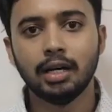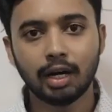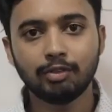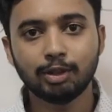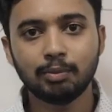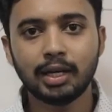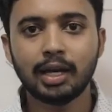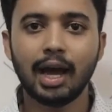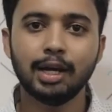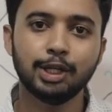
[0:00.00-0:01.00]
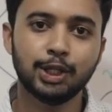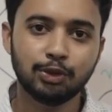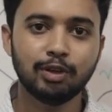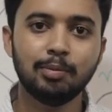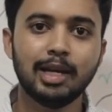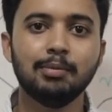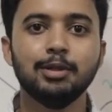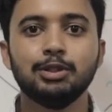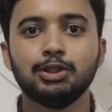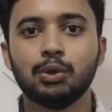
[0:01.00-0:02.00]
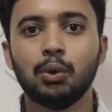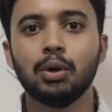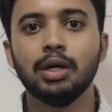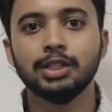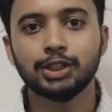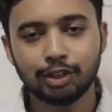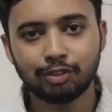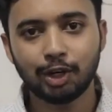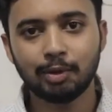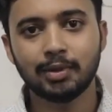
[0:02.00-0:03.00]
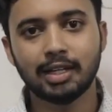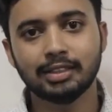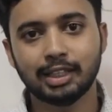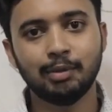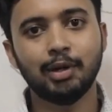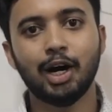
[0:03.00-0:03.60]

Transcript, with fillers: Learn with me and you will be able to score 340 plus in